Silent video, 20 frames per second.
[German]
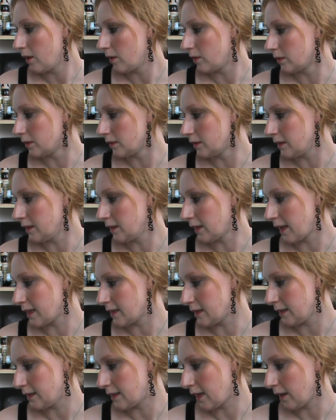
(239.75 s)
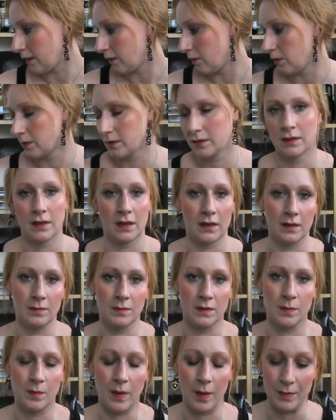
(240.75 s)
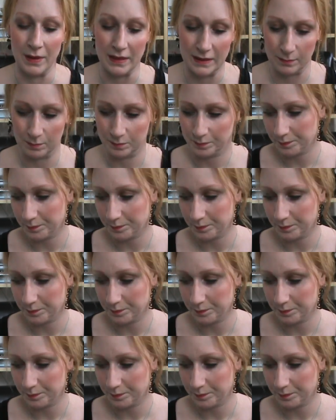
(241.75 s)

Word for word: und die 30 Tacken kosten, dann nimm sie mal mit.